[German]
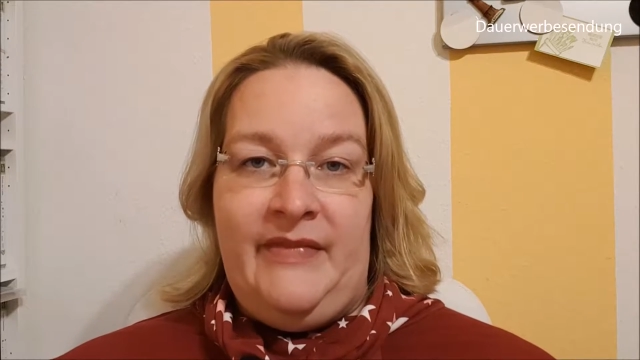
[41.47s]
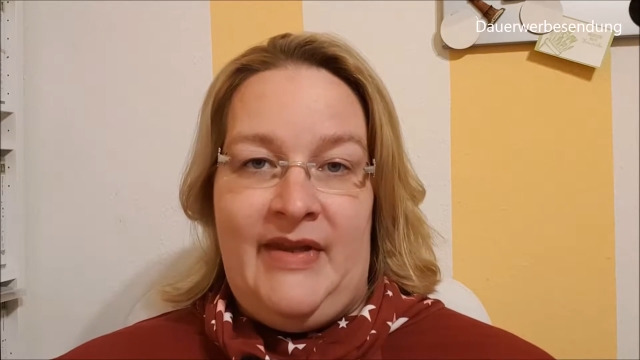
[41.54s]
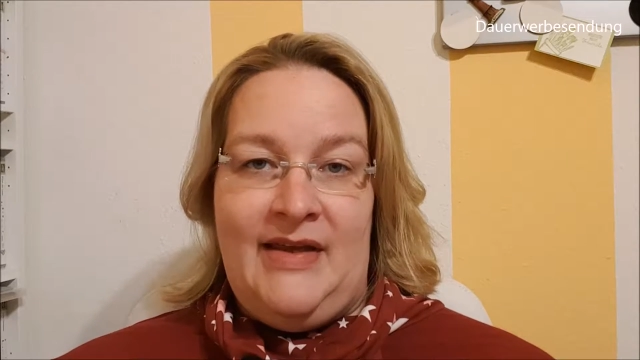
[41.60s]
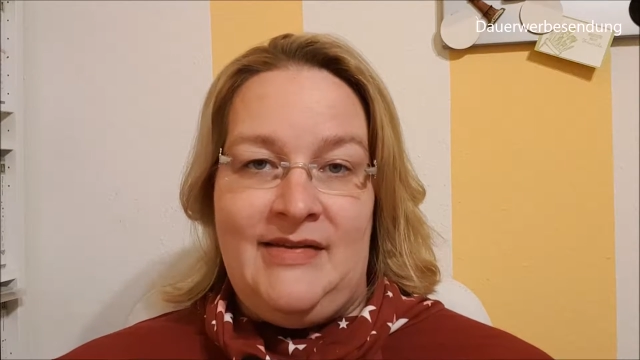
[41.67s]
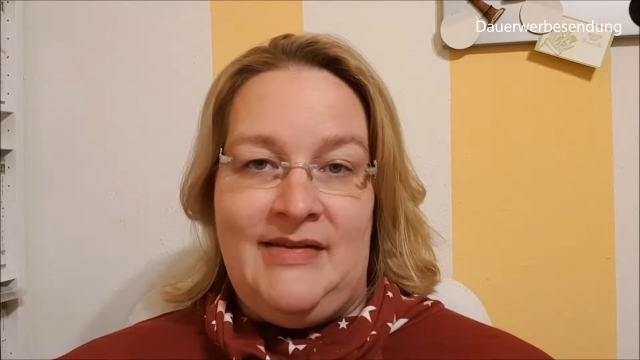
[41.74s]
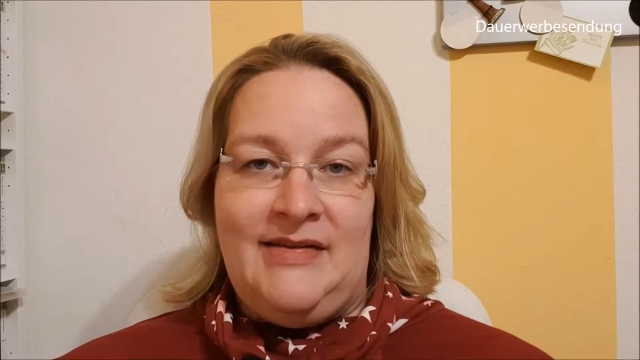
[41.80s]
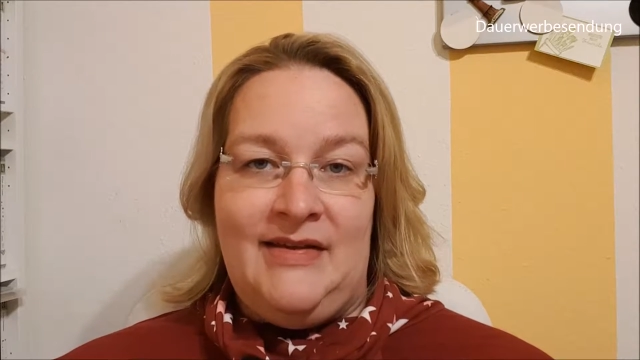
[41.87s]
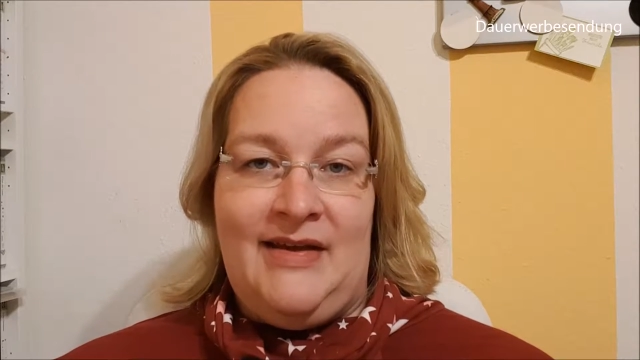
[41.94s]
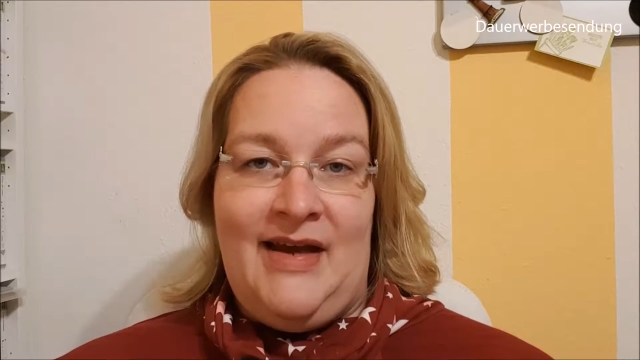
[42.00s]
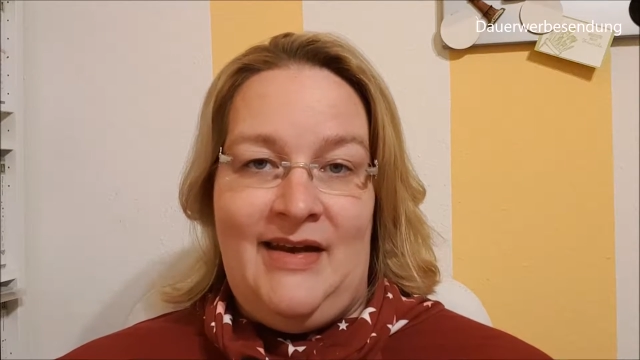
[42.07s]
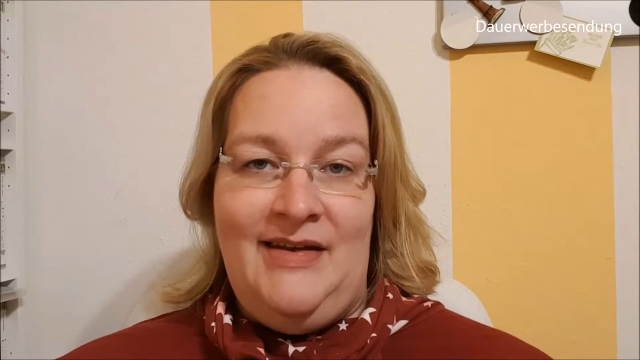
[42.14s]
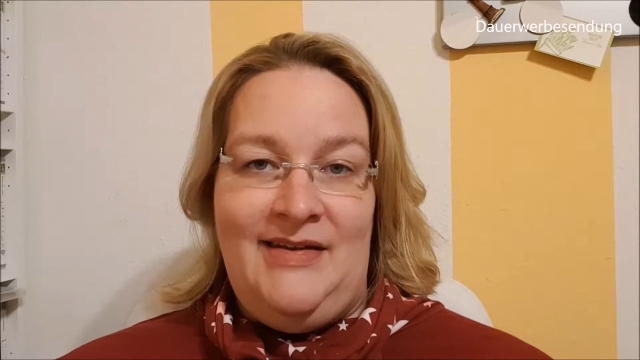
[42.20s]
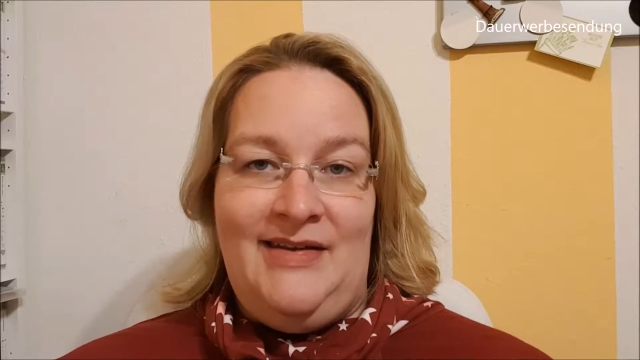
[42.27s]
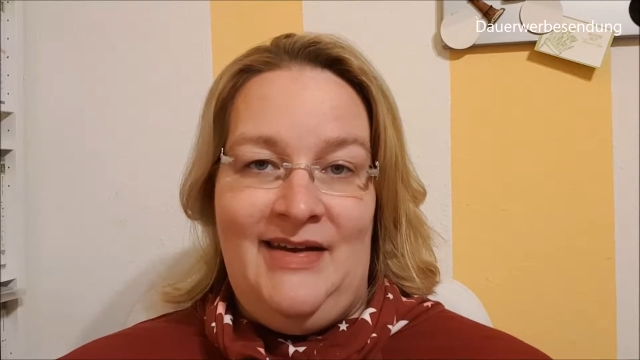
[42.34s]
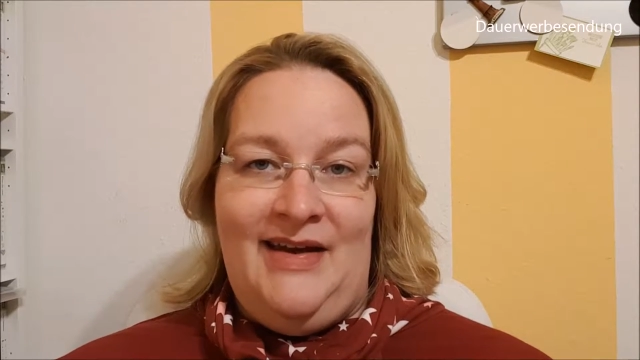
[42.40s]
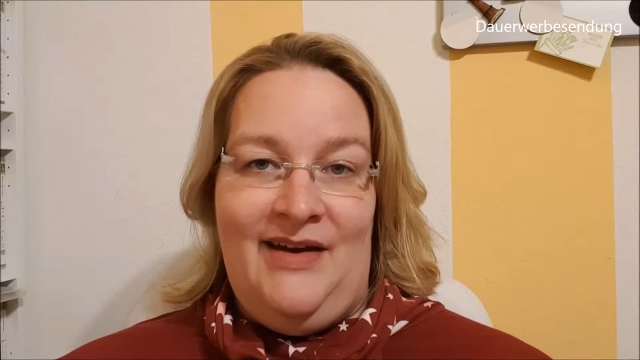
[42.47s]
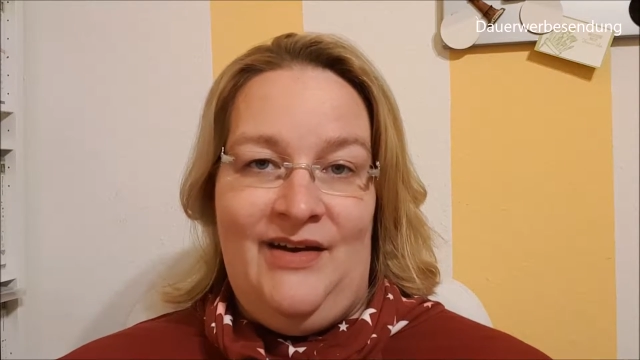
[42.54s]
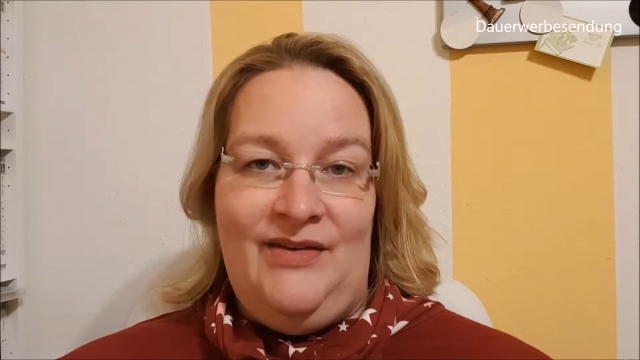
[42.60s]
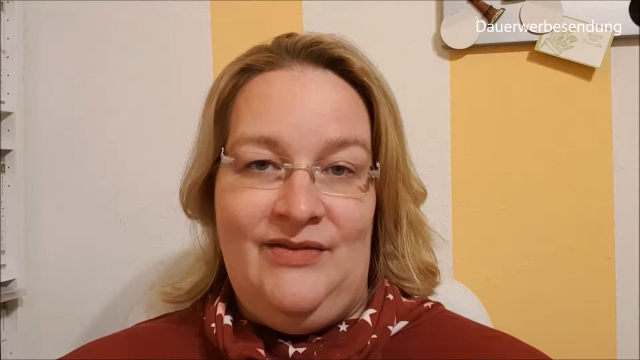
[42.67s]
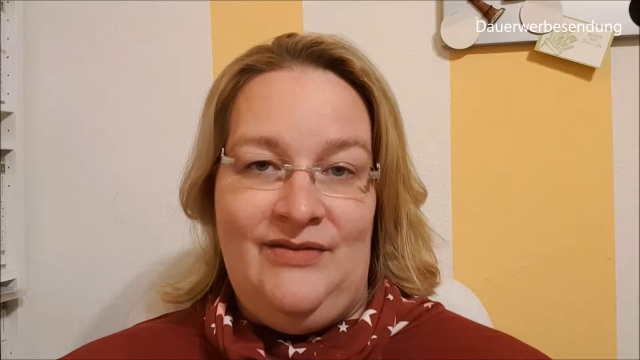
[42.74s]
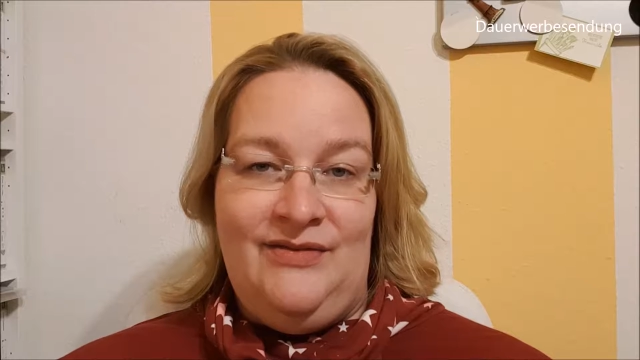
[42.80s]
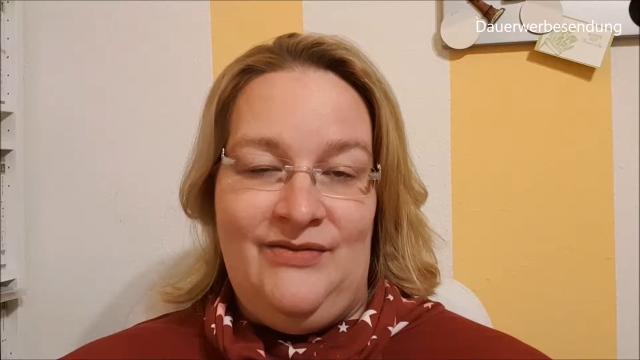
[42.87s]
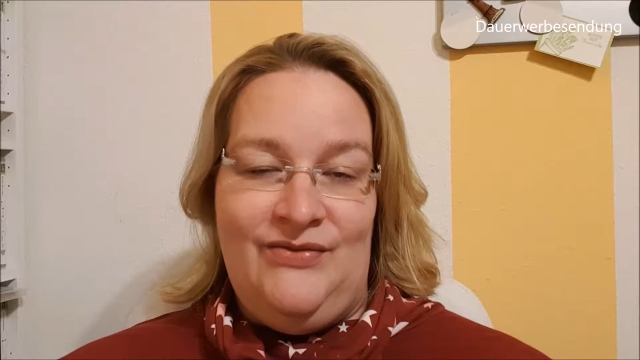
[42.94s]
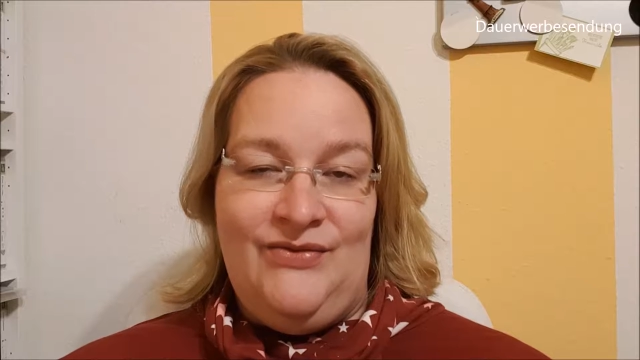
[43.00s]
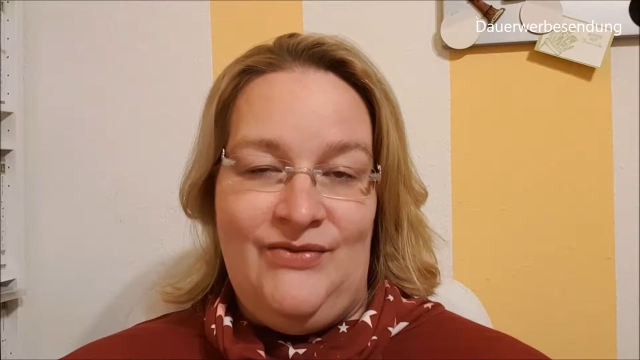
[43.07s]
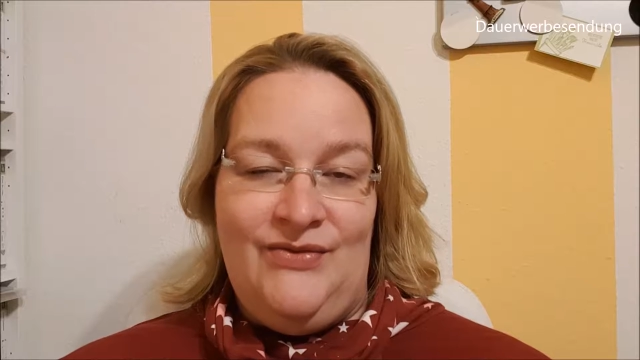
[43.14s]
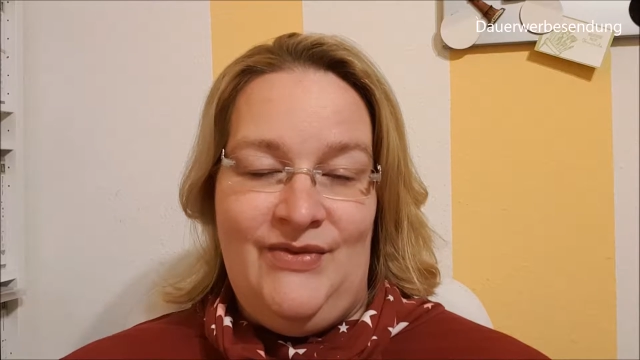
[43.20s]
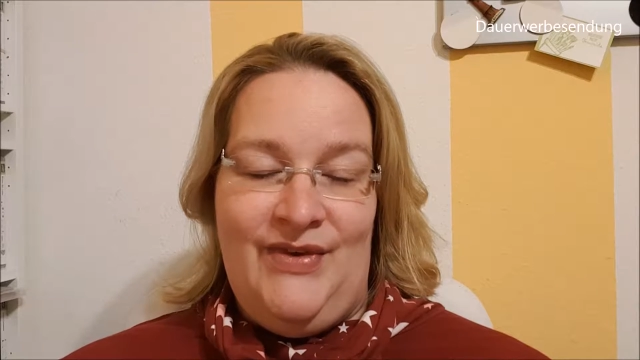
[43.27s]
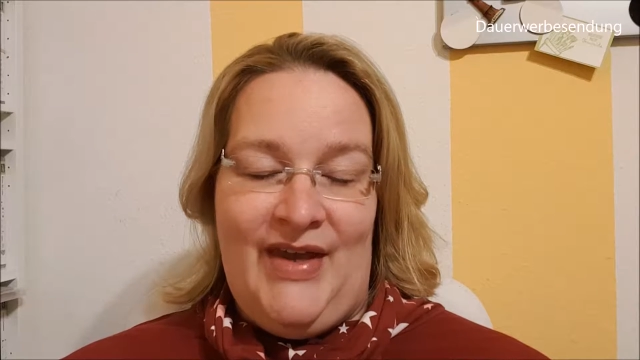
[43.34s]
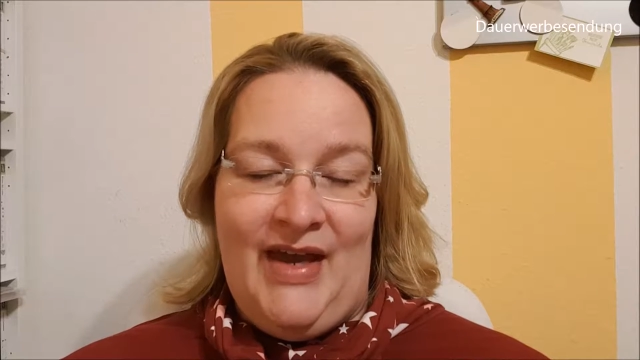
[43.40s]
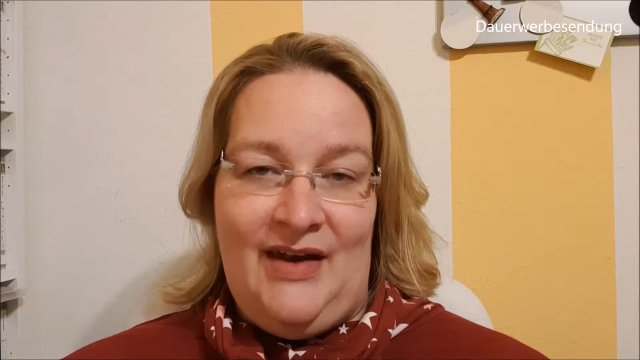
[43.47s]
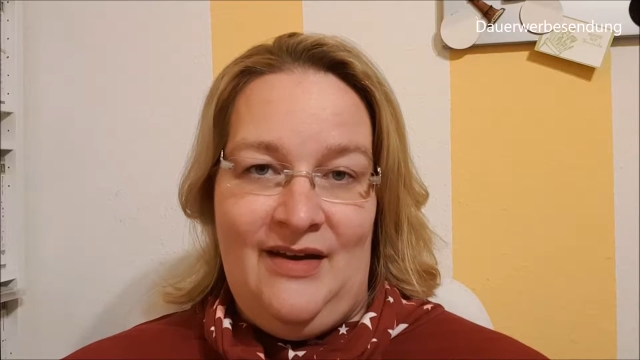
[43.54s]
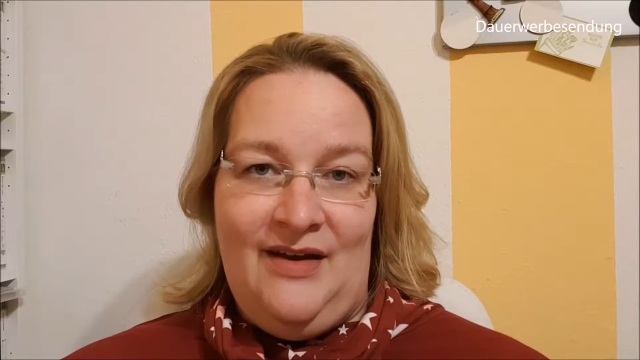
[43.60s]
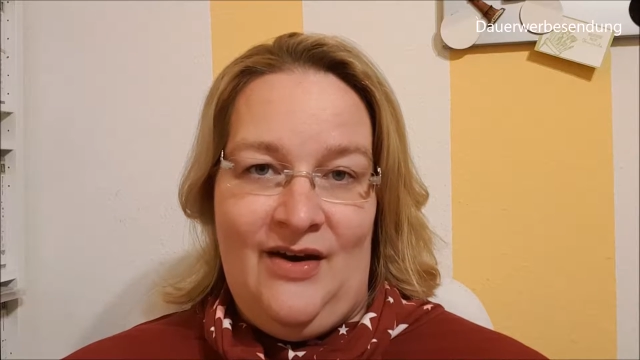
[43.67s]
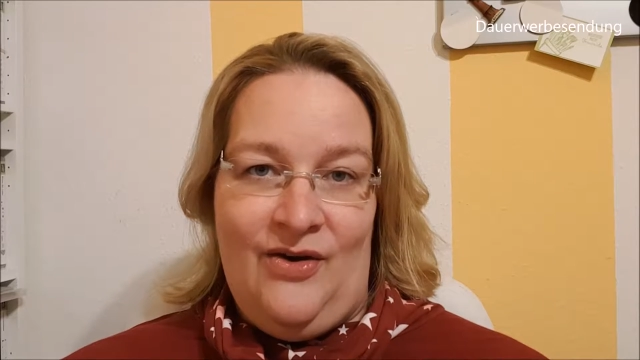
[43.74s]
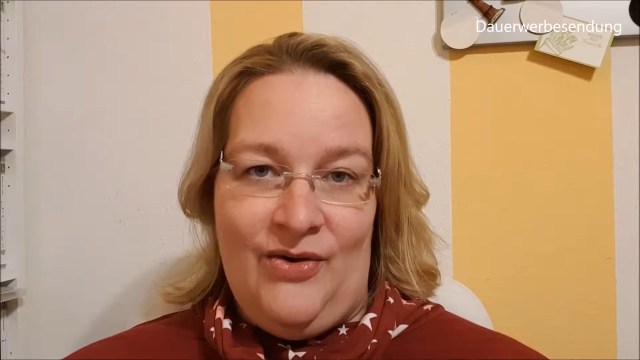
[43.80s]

das kann ich dir gerne